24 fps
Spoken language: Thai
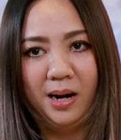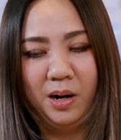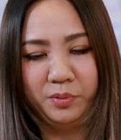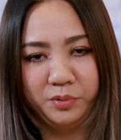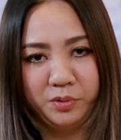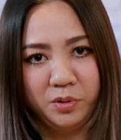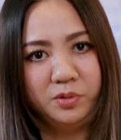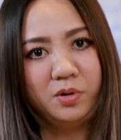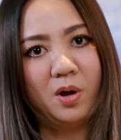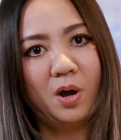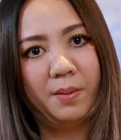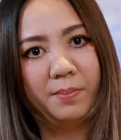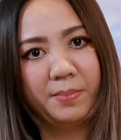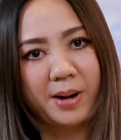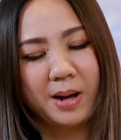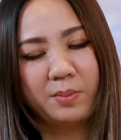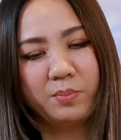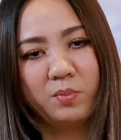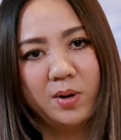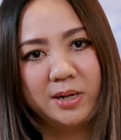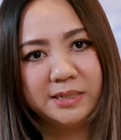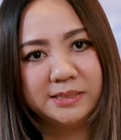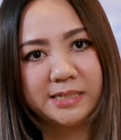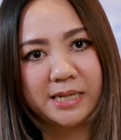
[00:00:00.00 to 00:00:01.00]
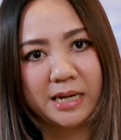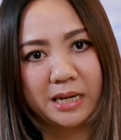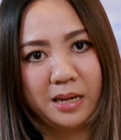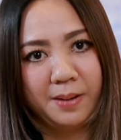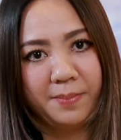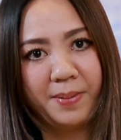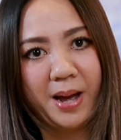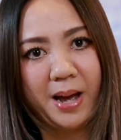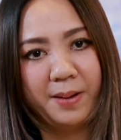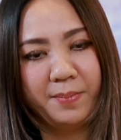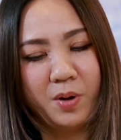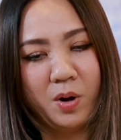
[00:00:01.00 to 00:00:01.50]
เราต้องยอมรับว่าศัก
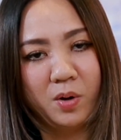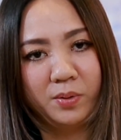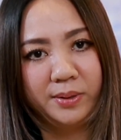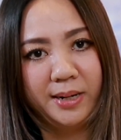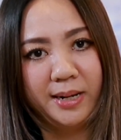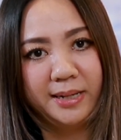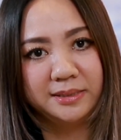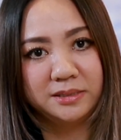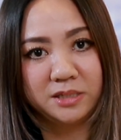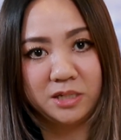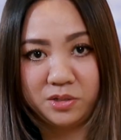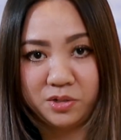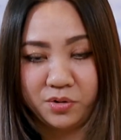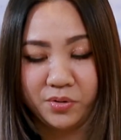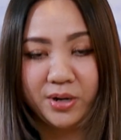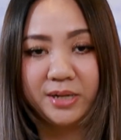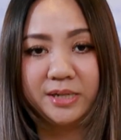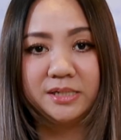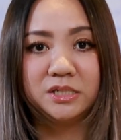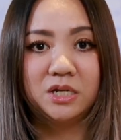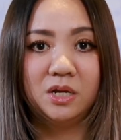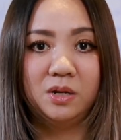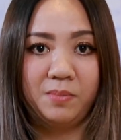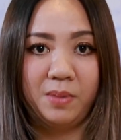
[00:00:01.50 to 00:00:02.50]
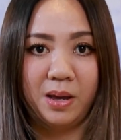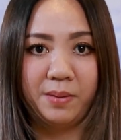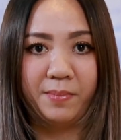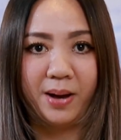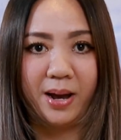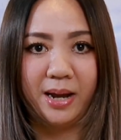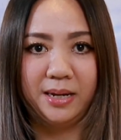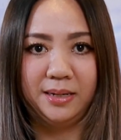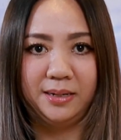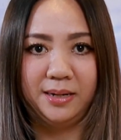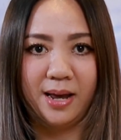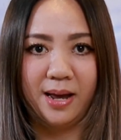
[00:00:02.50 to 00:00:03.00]
ยภาพของเด็กเจเนอเรชัน
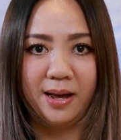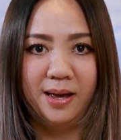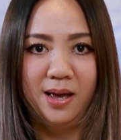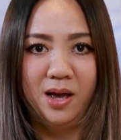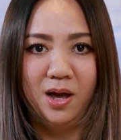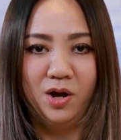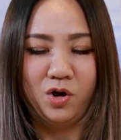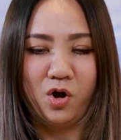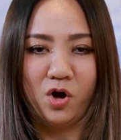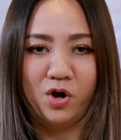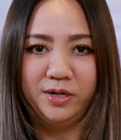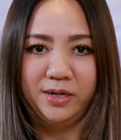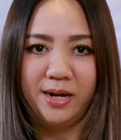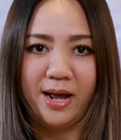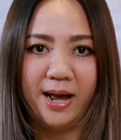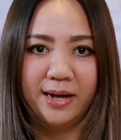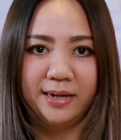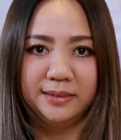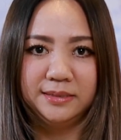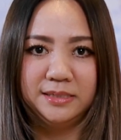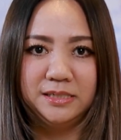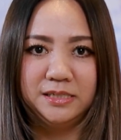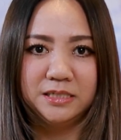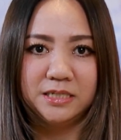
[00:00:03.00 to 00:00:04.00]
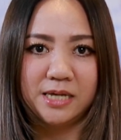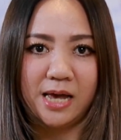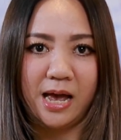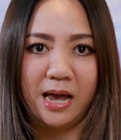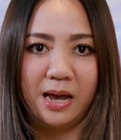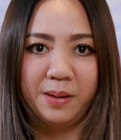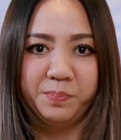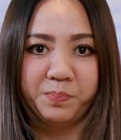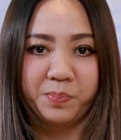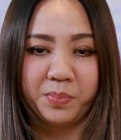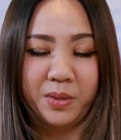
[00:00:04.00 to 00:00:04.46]
ใหม่ๆเนี่ยค่อนข้างที่จะ